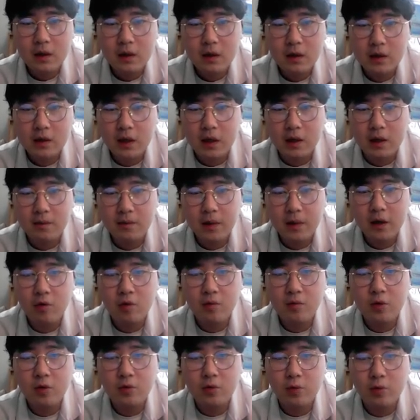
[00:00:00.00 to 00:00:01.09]
자,
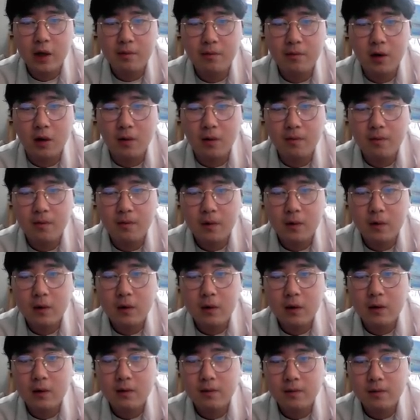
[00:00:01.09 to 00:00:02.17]
페로몬 조사법을
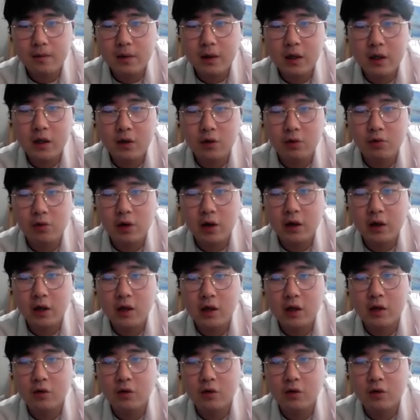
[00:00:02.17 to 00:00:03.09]
적용하는 게 제일